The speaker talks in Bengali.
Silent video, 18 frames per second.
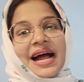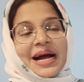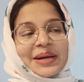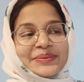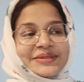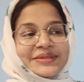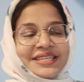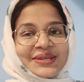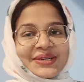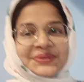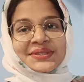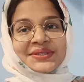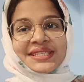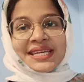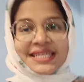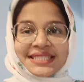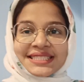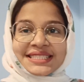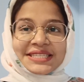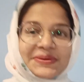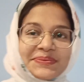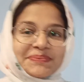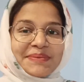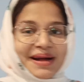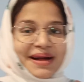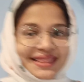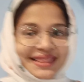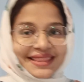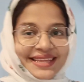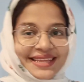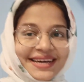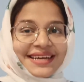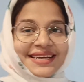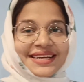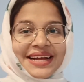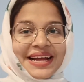আমি এখন যাচ্ছি মালদা
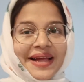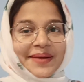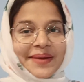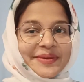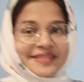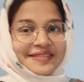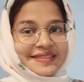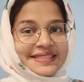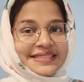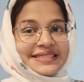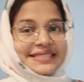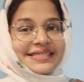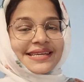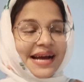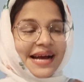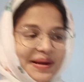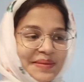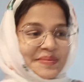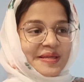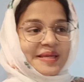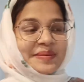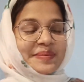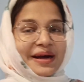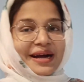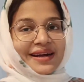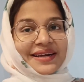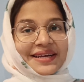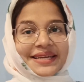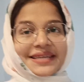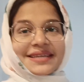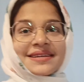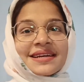আমার দিদি আমি ভাই